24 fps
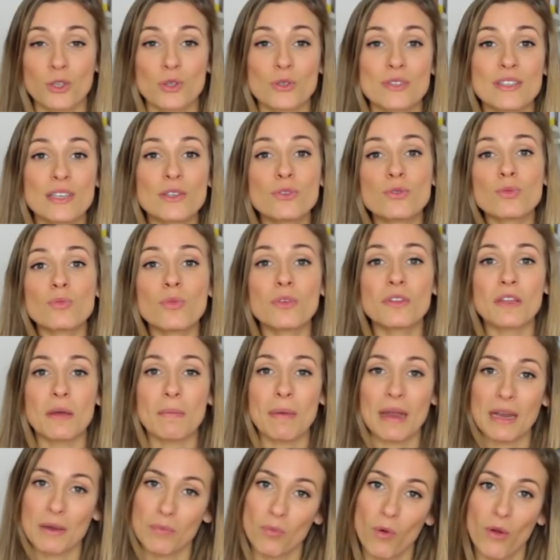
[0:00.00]
Je sais que tout le monde n'a
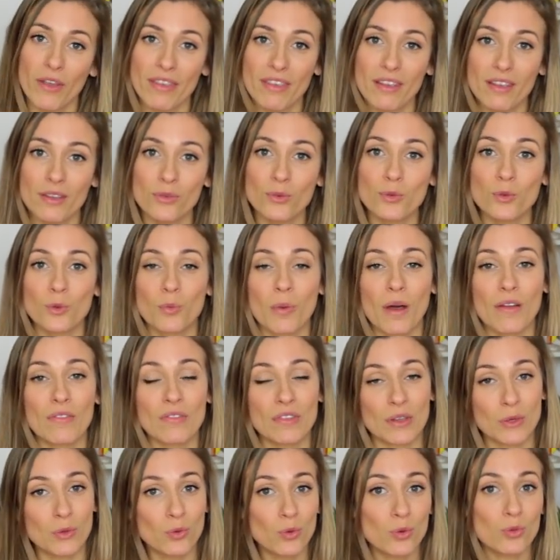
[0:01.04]
pas les moyens de prendre
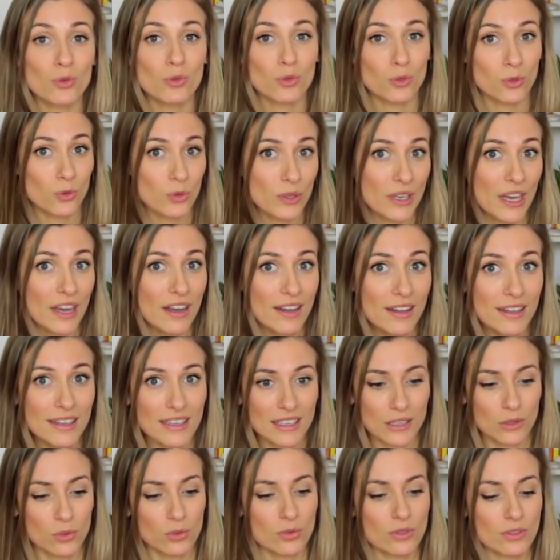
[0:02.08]
des cours de yoga
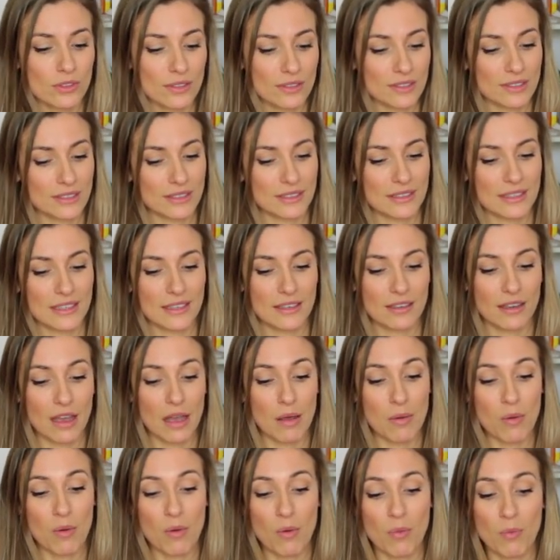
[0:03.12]
et donc c'est
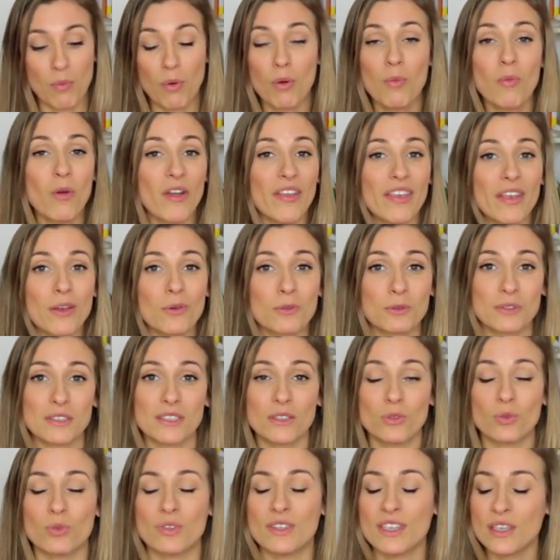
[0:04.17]
un bon moyen
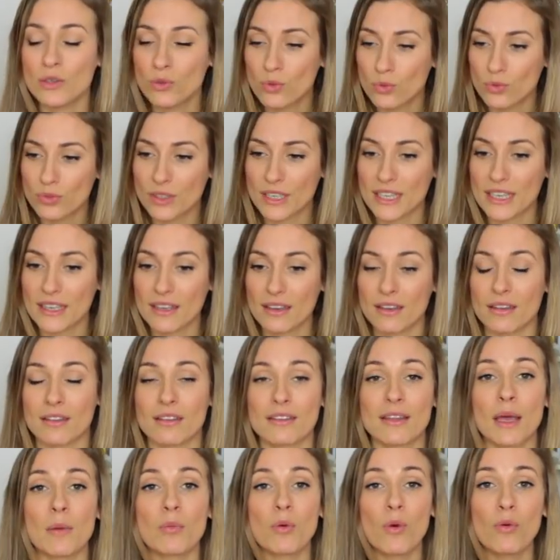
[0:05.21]
aussi de découvrir,
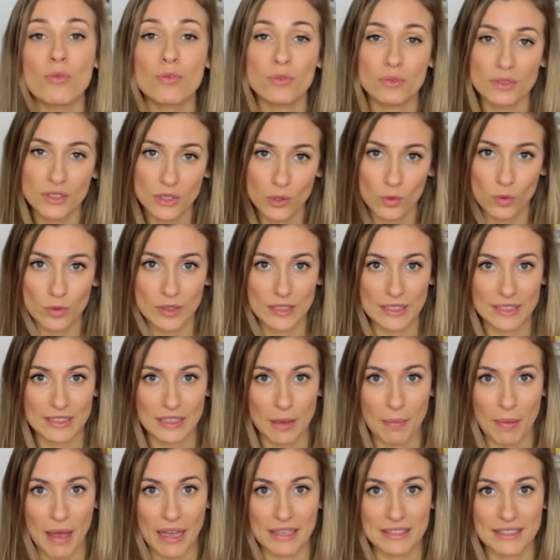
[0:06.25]
d'approfondir aussi
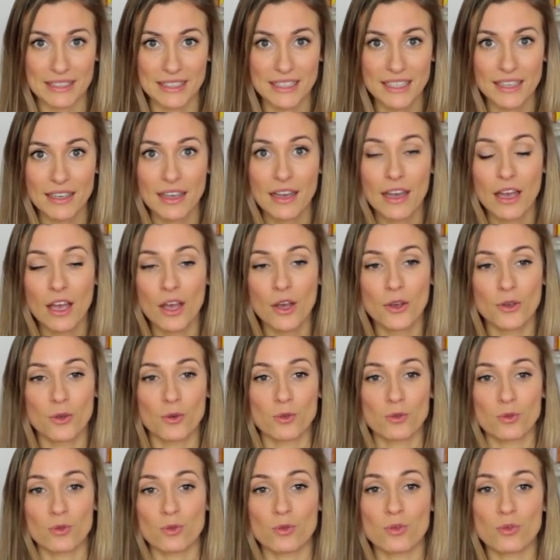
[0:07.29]
sa pratique, que
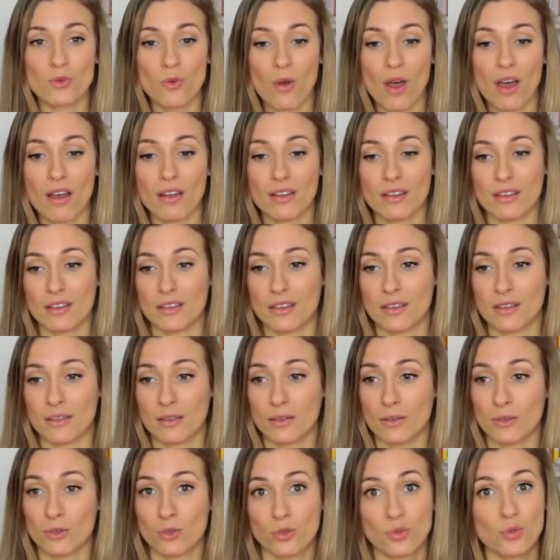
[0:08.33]
ce soit
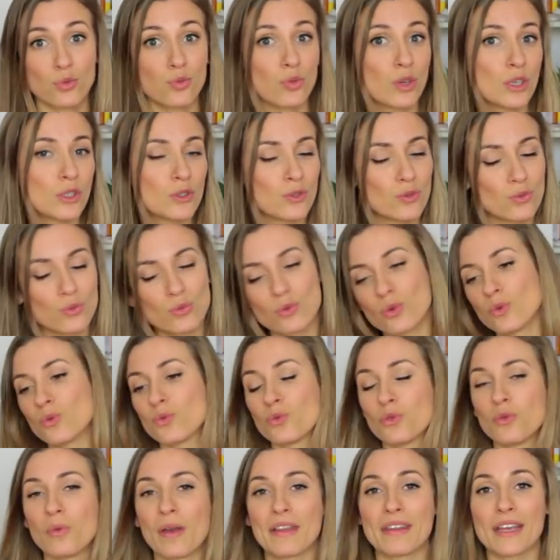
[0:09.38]
euh, tous les jours
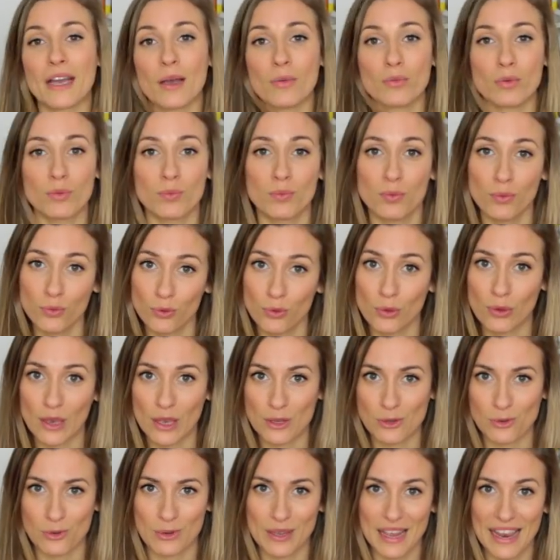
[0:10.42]
ou de manière un peu plus
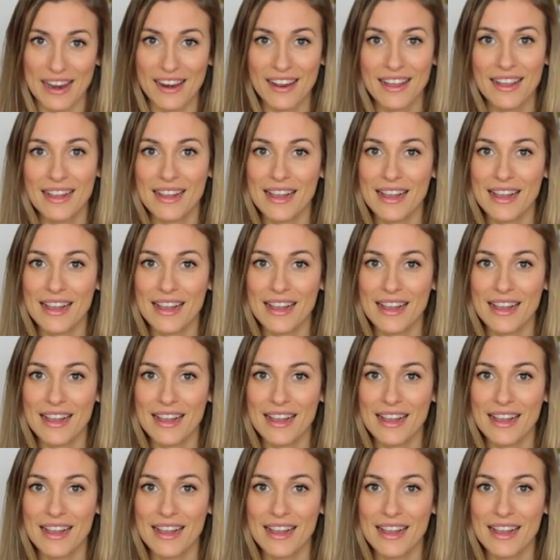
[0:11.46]
occasionnelle.